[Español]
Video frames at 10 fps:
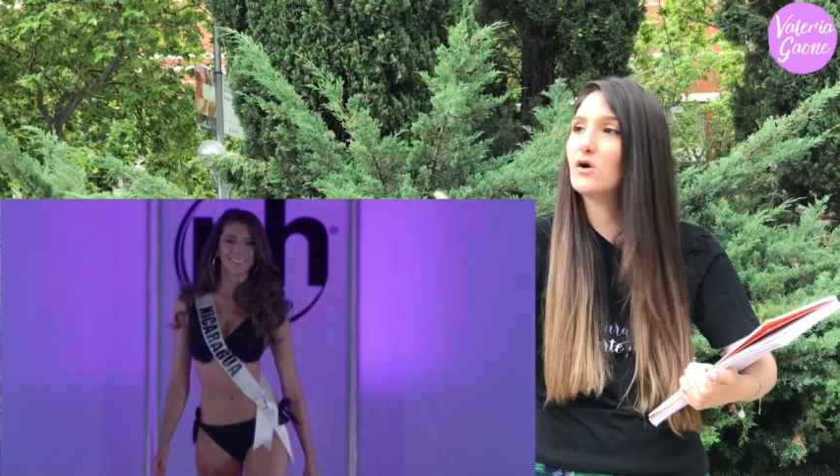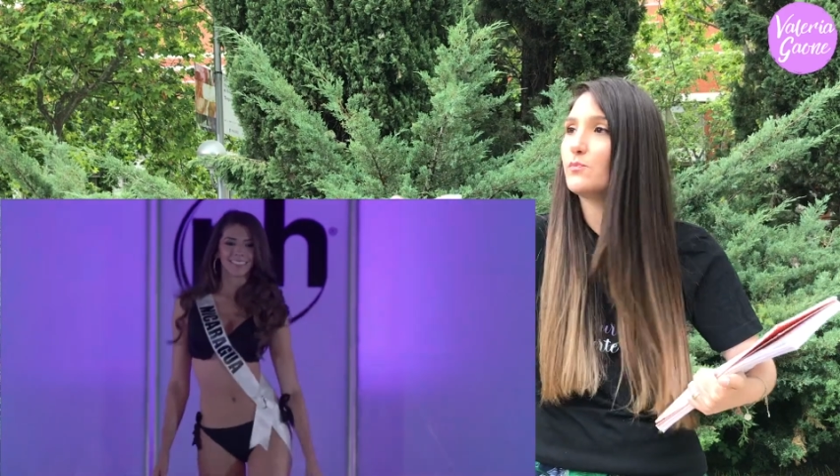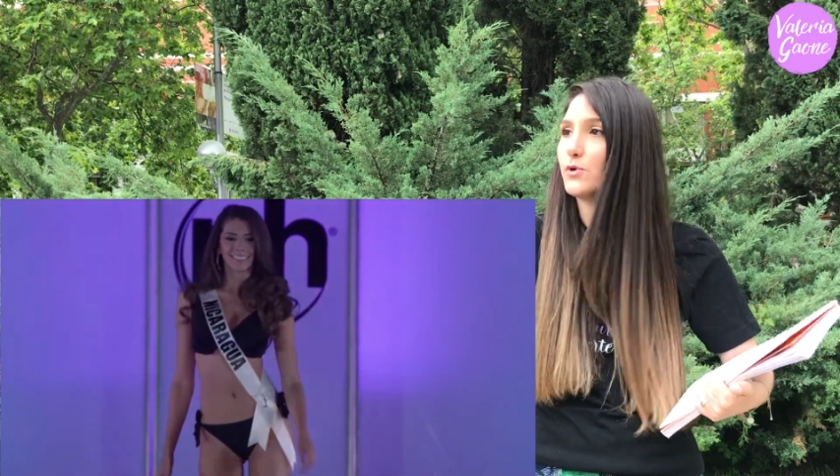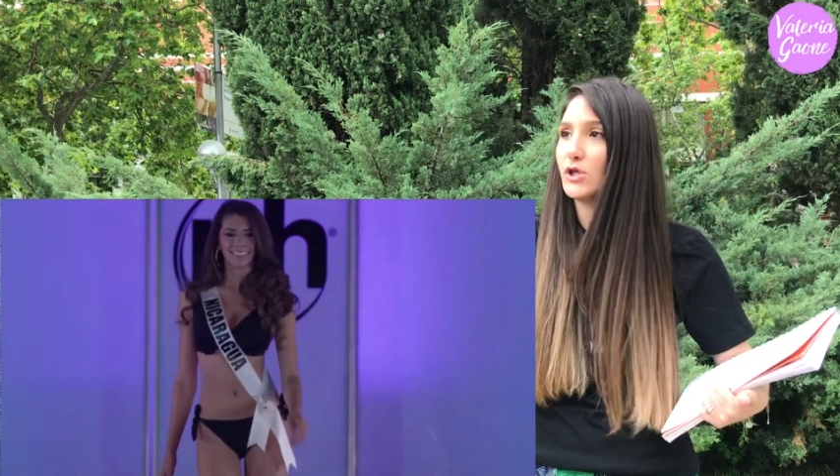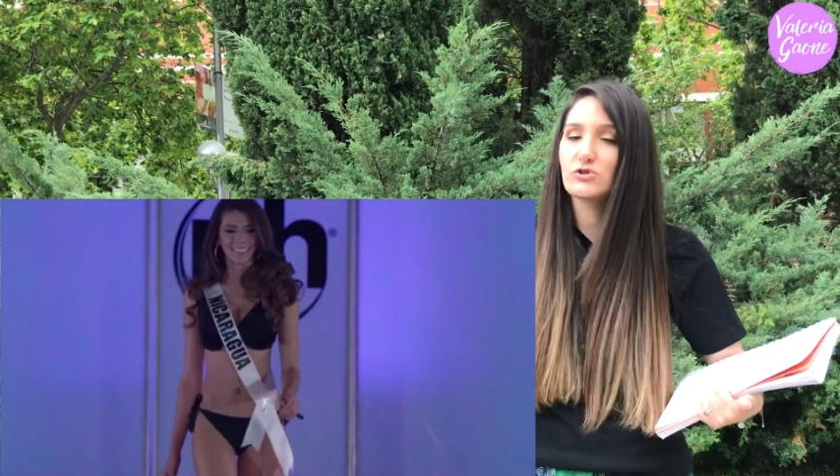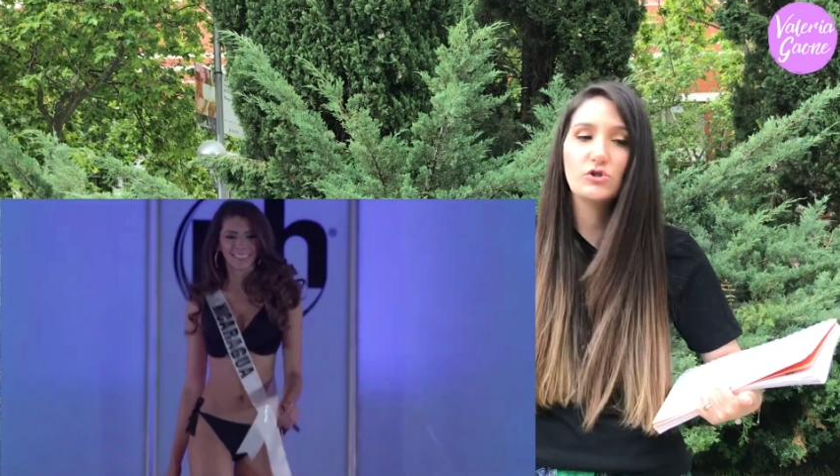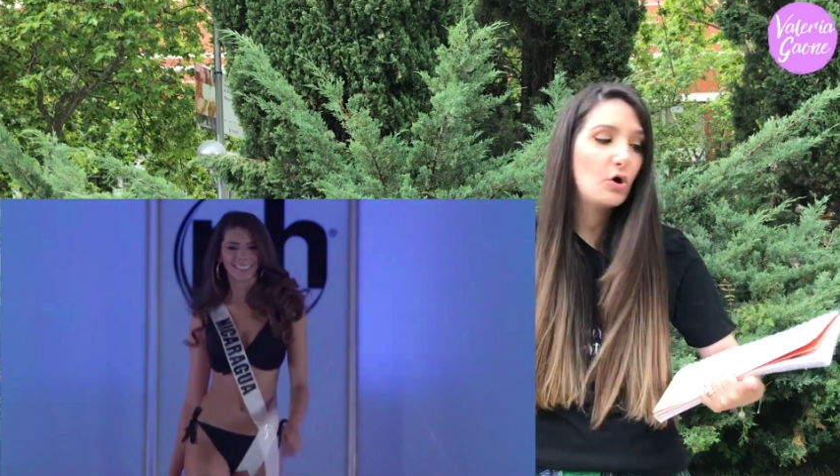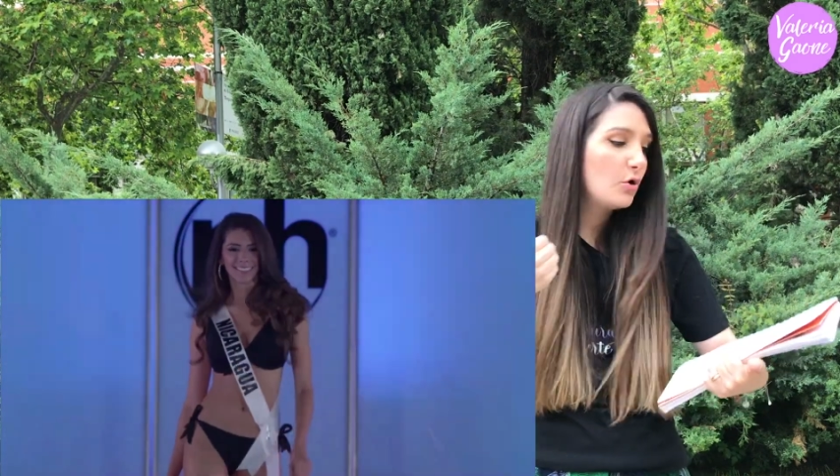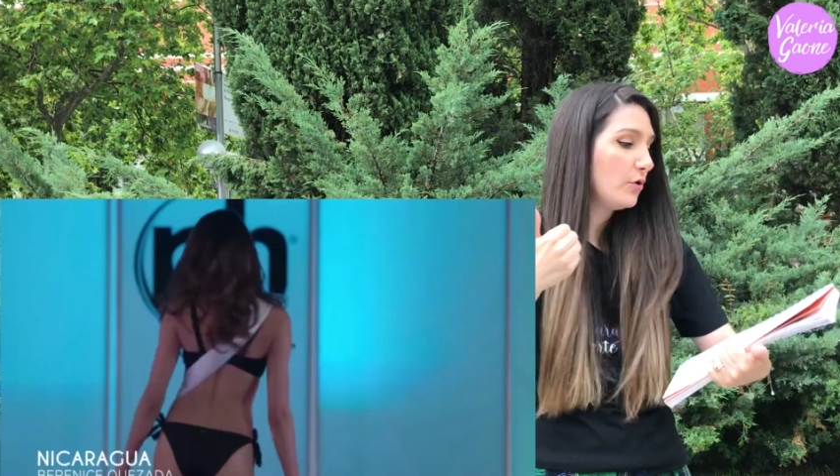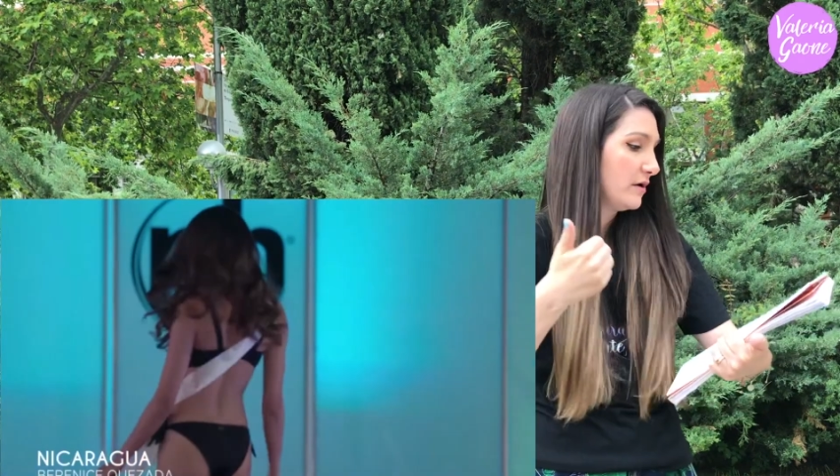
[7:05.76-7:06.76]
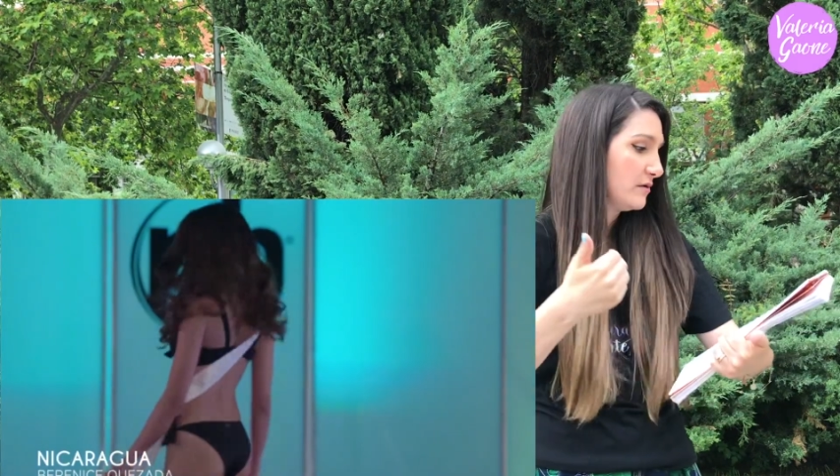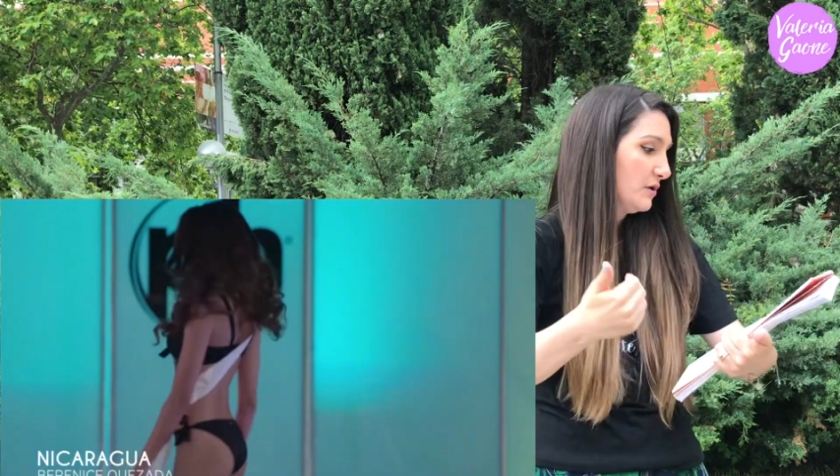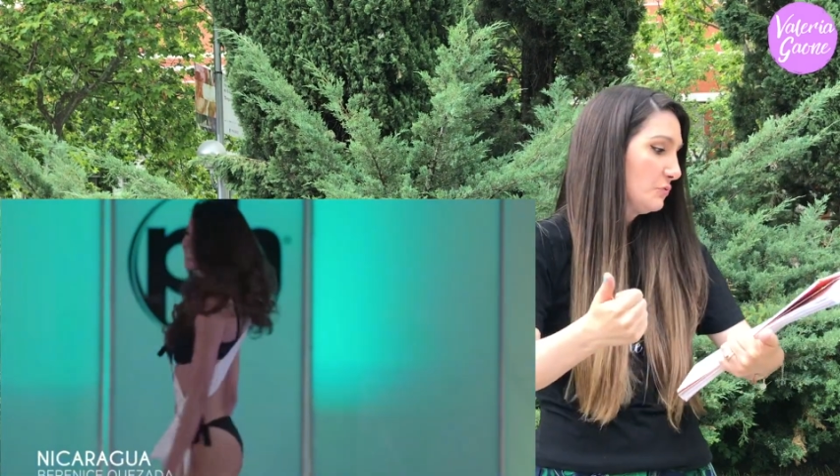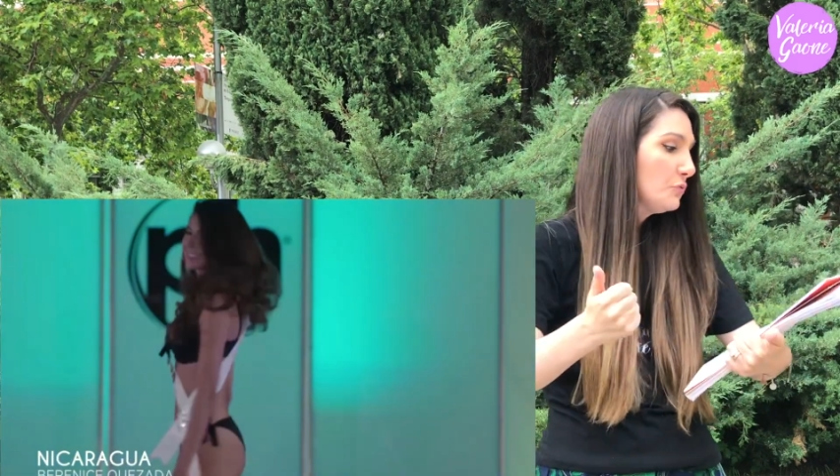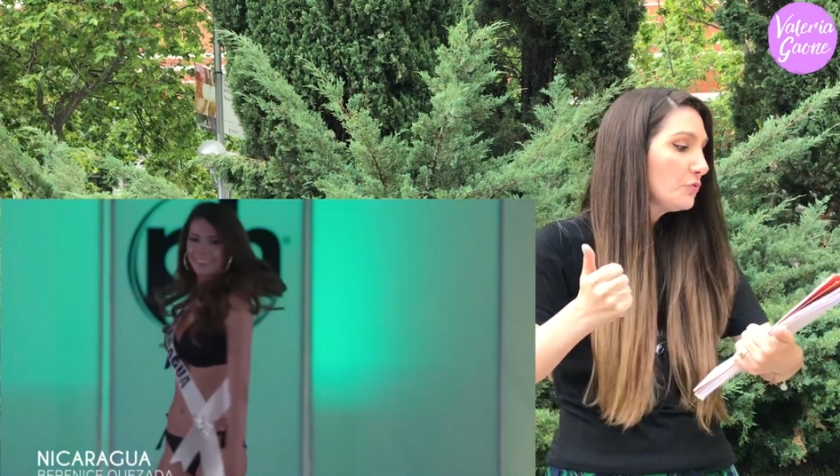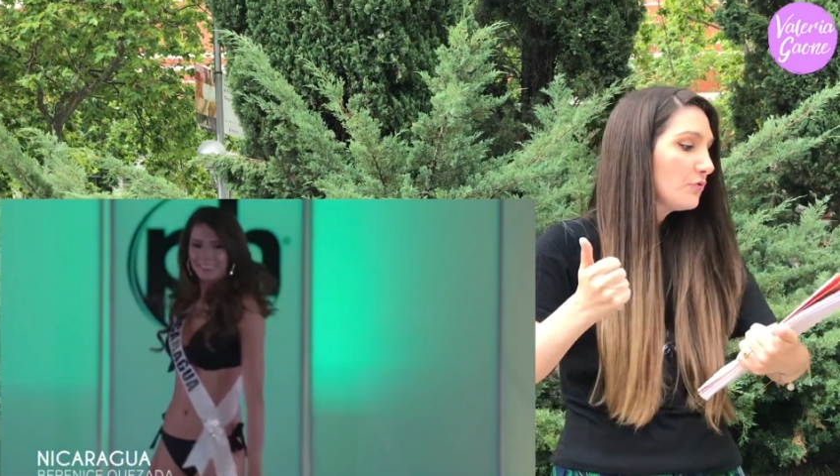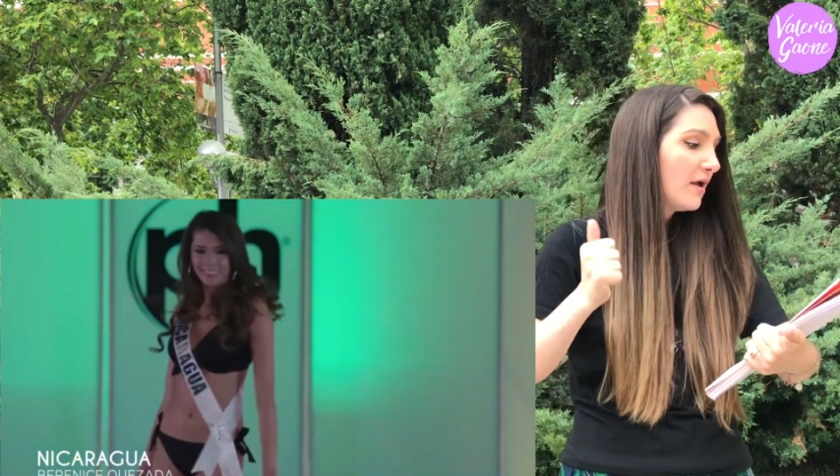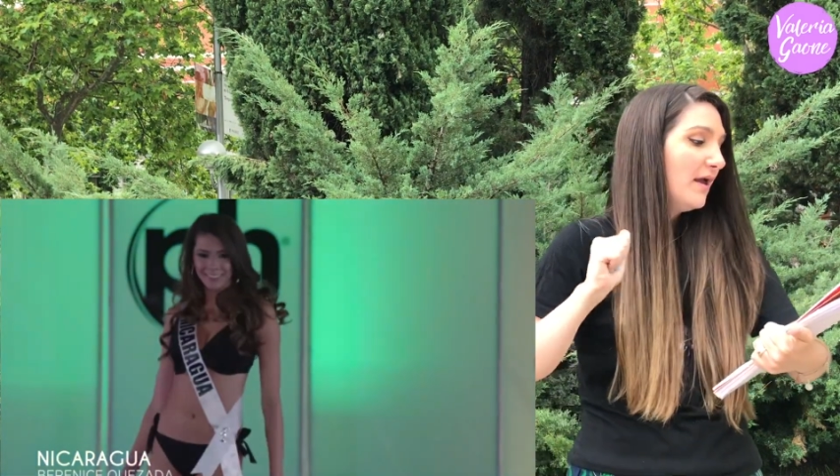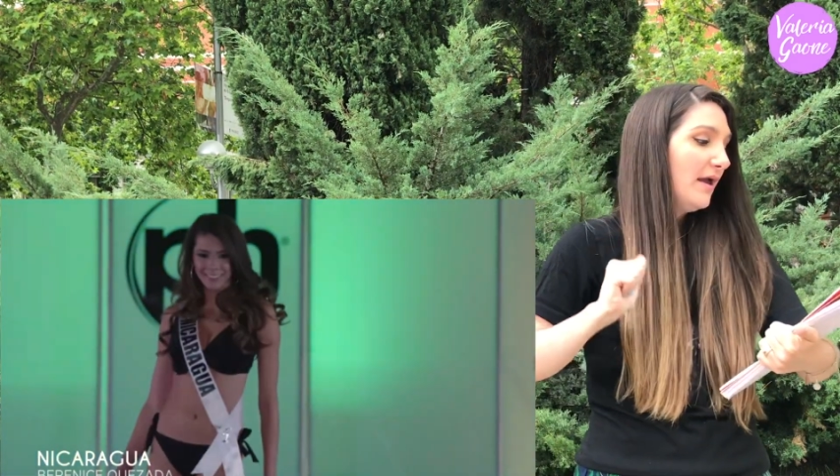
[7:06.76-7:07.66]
con proyección, con actitud.